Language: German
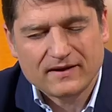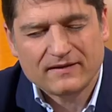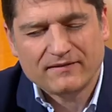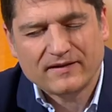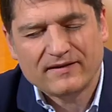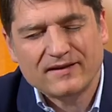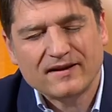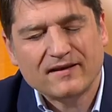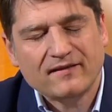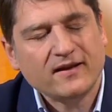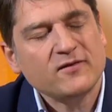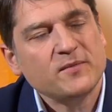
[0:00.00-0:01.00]
was
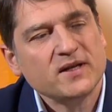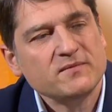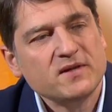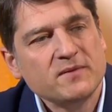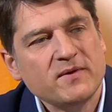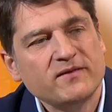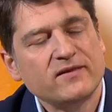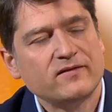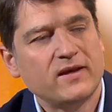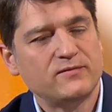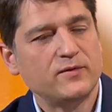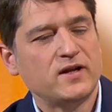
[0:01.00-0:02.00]
interessant ist bei dem Thema ist,
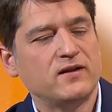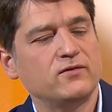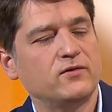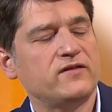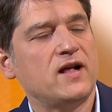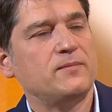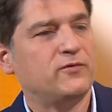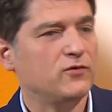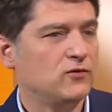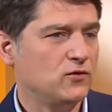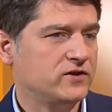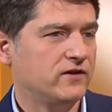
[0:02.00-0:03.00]
es, wird ein
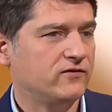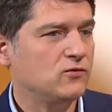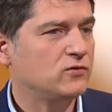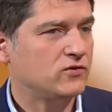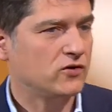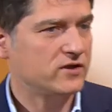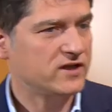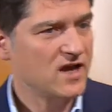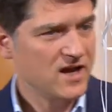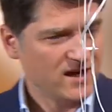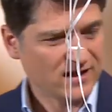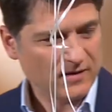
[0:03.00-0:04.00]
sozialpsychologischer Zug deutlich.
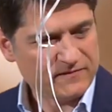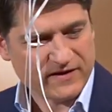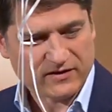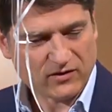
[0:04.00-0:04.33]
Ich glaube, wir